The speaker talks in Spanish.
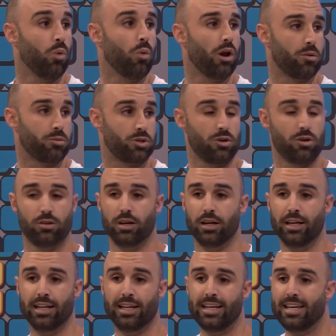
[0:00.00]
opción.
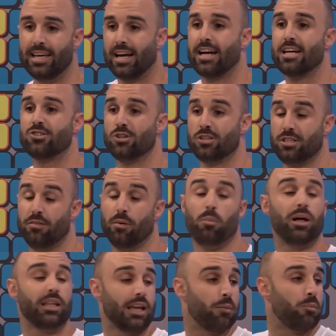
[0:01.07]
Y en caso de si vamos a
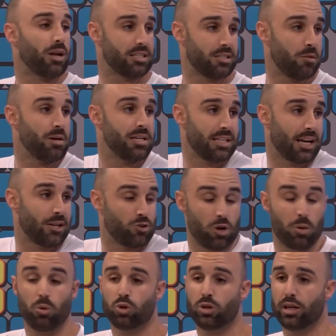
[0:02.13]
tirar por la cerveza, que
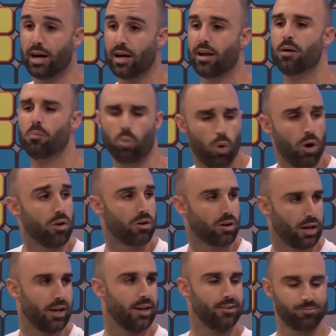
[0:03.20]
solemos tirar, es bueno
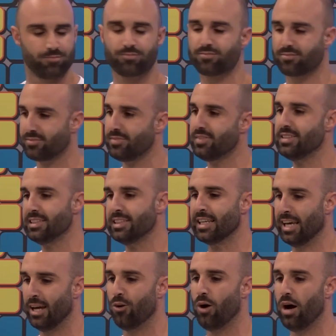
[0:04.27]
que,
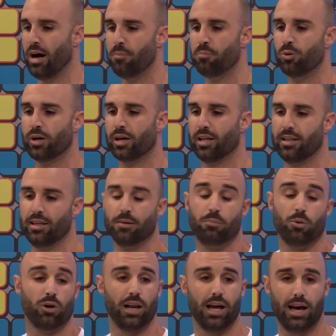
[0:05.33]
que lo hagan, pues que tienen
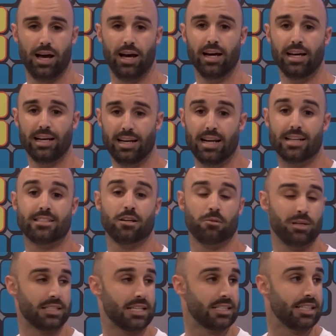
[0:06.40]
por la,
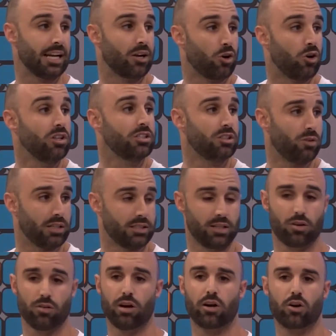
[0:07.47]
cerveza sin alcohol y si lo hacen
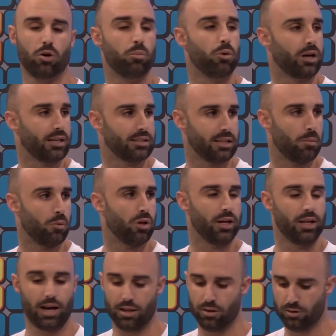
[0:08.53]
con alcohol, pues que sea
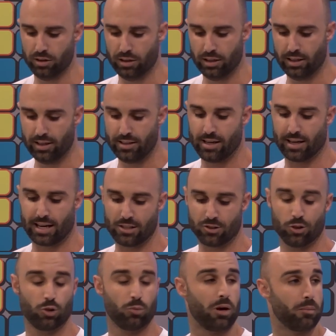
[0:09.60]
moderado. Y en caso
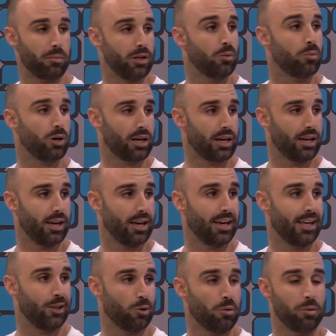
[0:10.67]
de tomar vino, pues que,
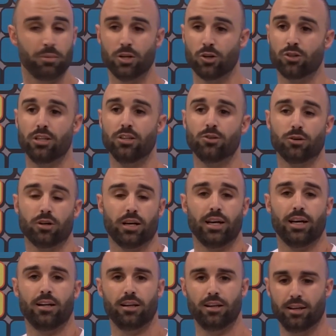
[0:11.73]
tomen vino tinto, que es
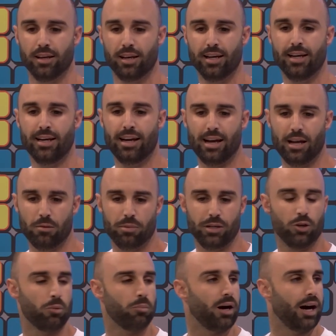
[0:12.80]
el, el
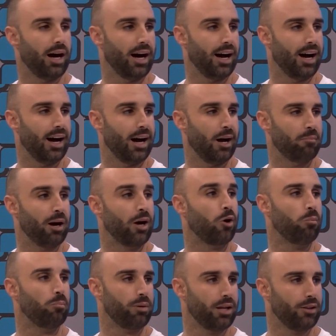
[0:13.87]
vino más,
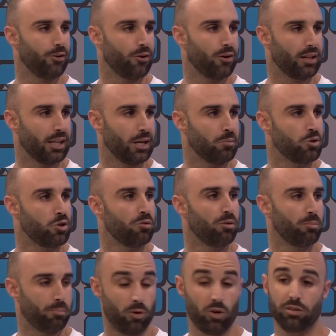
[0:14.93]
completo, ¿no? que tiene muchos
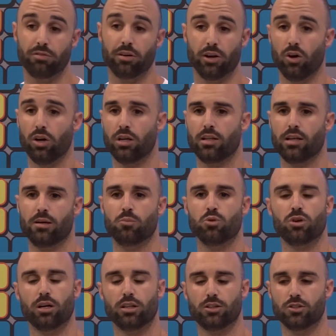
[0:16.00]
polifenoles, tiene
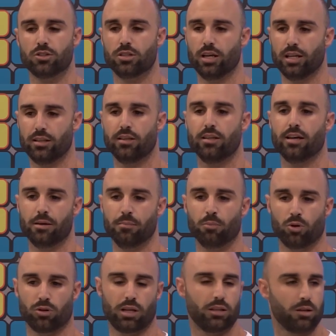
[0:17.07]
muchos antioxidantes y es
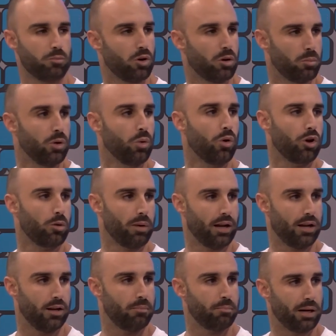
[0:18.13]
importante porque es muy bueno para
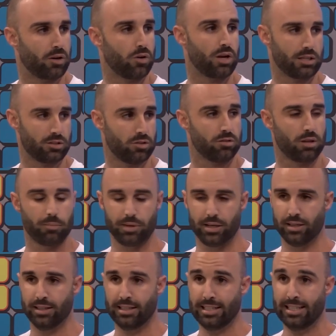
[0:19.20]
el corazón también.
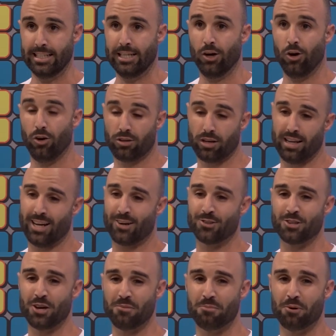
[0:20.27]
Otra de las
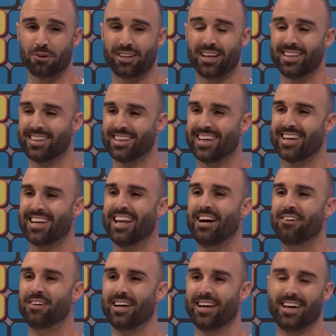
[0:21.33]
cosas importantes que es
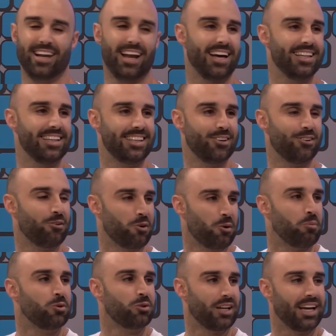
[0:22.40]
clave es que la gente, no, no me
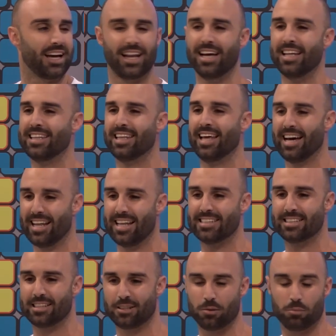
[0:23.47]
gustaría que la gente dejara de
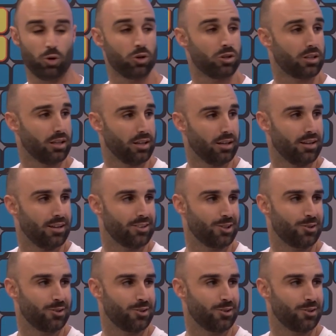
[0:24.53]
hacer deporte, eh, sobre